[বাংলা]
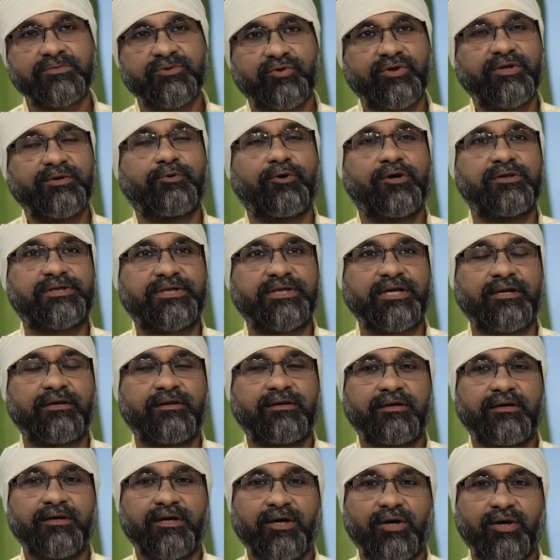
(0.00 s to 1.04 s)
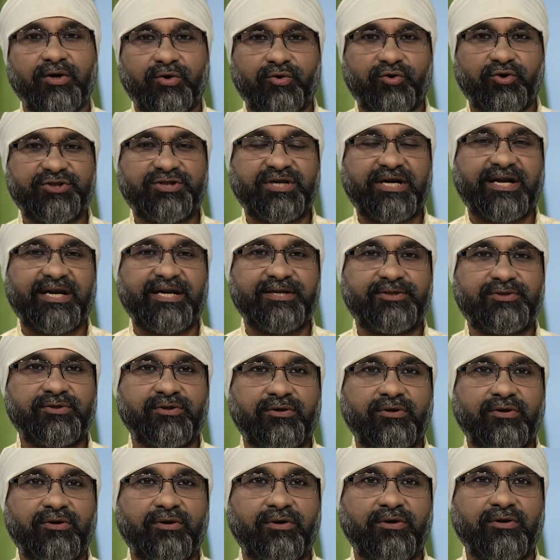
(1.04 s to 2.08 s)
উনি বলছেন রোজগারের
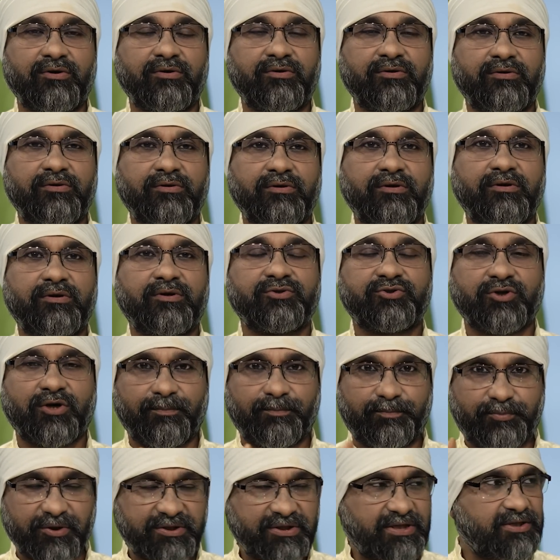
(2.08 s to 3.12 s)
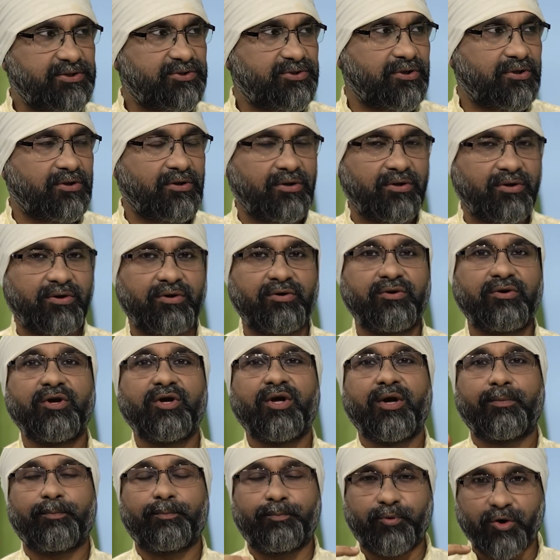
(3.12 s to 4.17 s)
জন্য সম্পদের জন্য
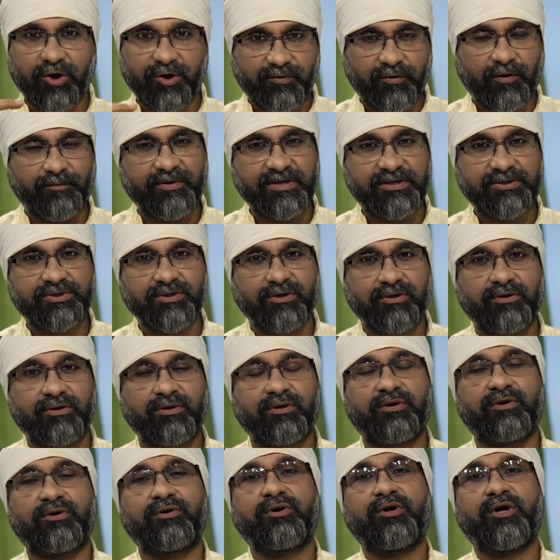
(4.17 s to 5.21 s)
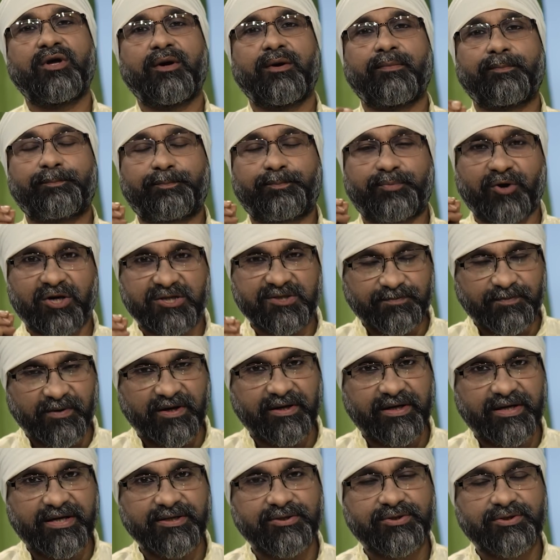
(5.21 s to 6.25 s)
বৈভবের জন্য
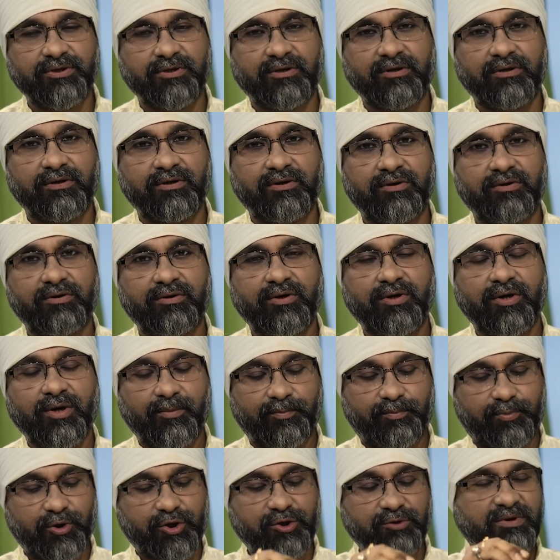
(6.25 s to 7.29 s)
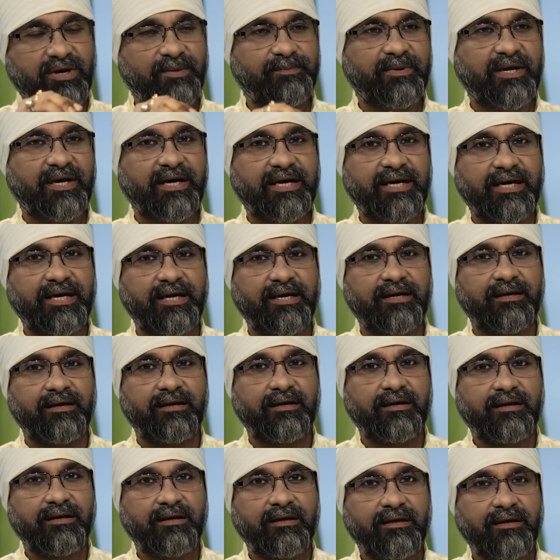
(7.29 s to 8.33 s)
প্রসপারিটির জন্য প্রথম আপনাকে
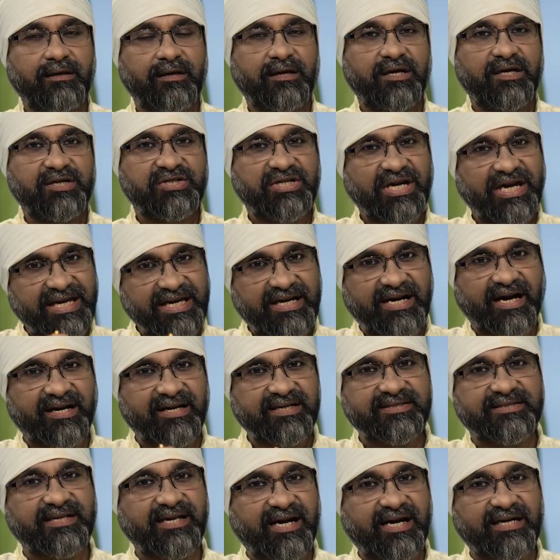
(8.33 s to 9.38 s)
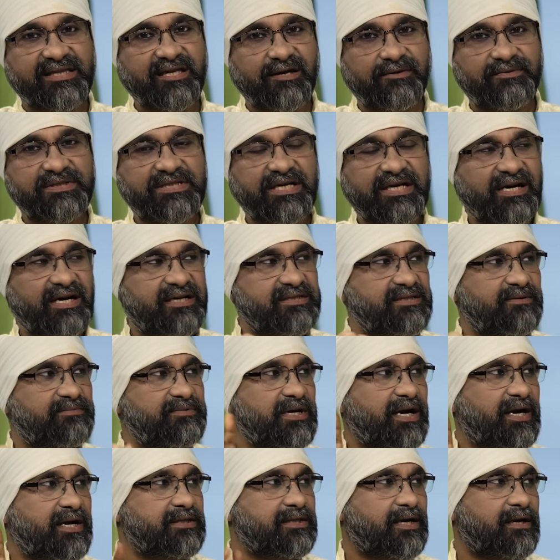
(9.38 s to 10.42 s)
সেই কারেজ দেখাতে হবে যে কারেজ
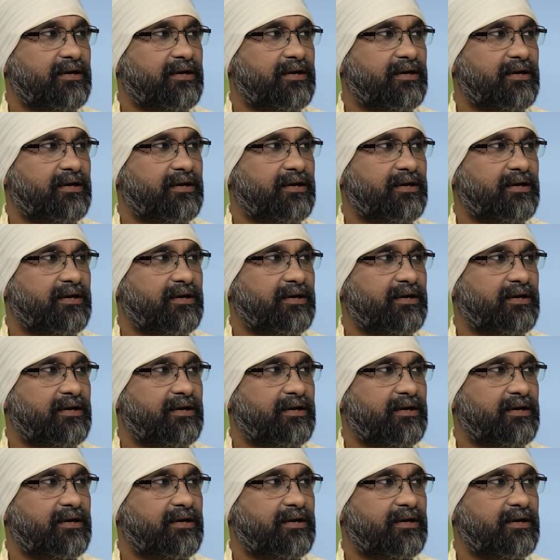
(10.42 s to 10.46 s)
আপনি আগে